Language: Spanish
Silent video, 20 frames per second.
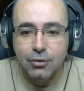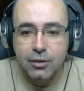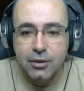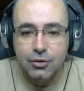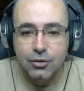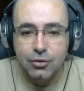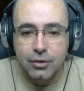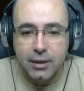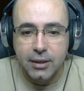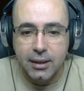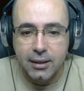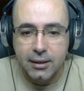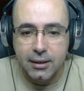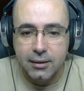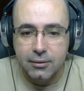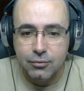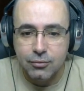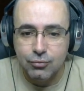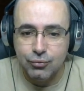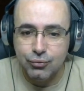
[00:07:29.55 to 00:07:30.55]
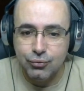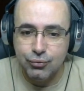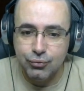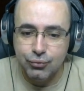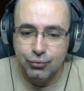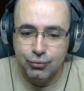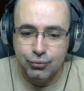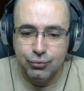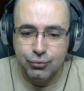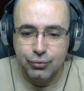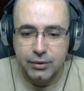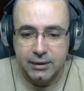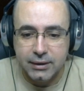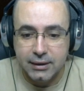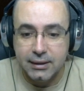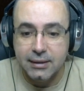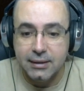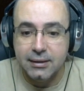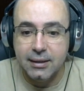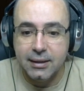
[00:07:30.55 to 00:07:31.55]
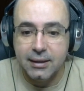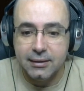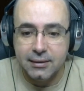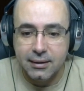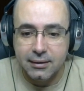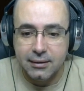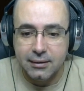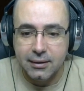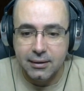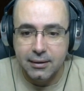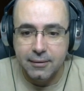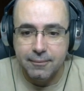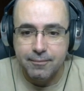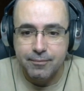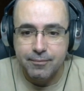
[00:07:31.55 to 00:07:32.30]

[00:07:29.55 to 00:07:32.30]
adicionales. Este está interesante. ¿eh?